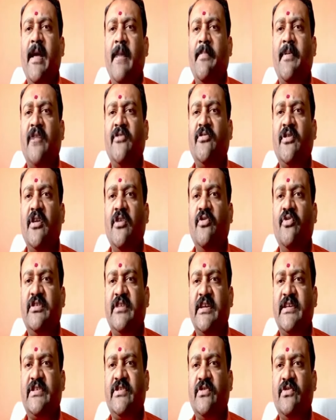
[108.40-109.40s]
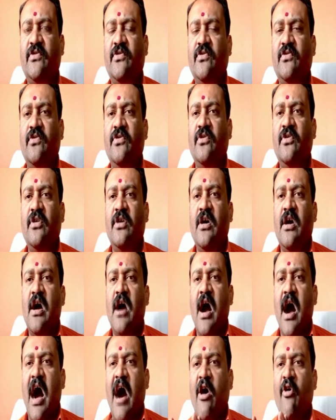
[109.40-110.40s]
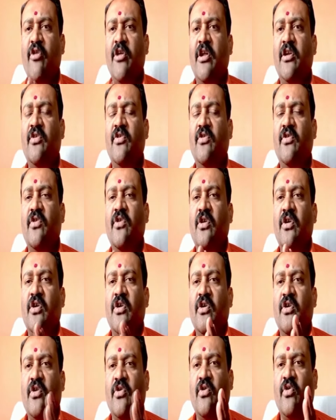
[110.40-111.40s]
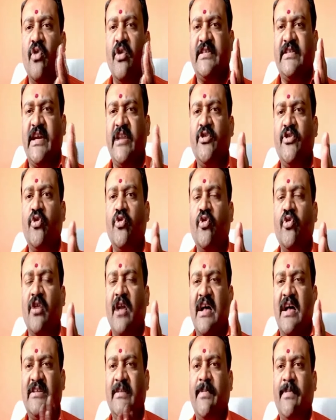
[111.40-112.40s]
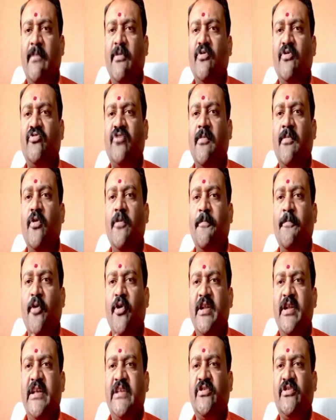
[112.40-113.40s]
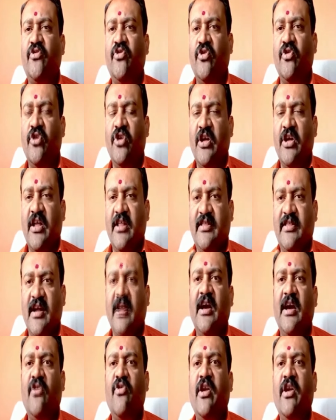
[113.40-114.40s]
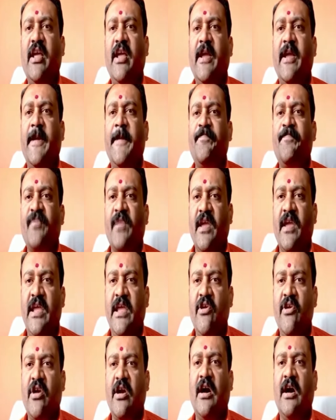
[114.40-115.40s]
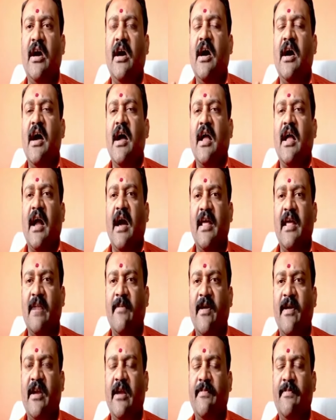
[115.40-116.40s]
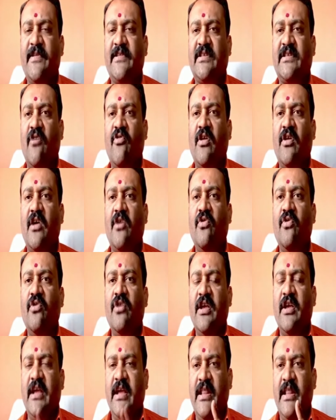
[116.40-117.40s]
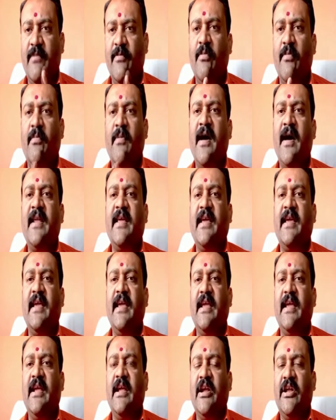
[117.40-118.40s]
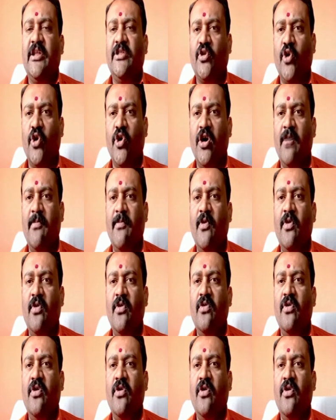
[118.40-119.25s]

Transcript: ఆక్రాంతులకు గురి చేస్తూ ఆవులను కోసేందుకు రాష్ట్ర ప్రభుత్వము పోలీసులు దగ్గరుండి ఈ యొక్క కార్యక్రమాన్ని నడిపిస్తా ఉన్నారు ఇది ముమ్మాటికి ద్రోహము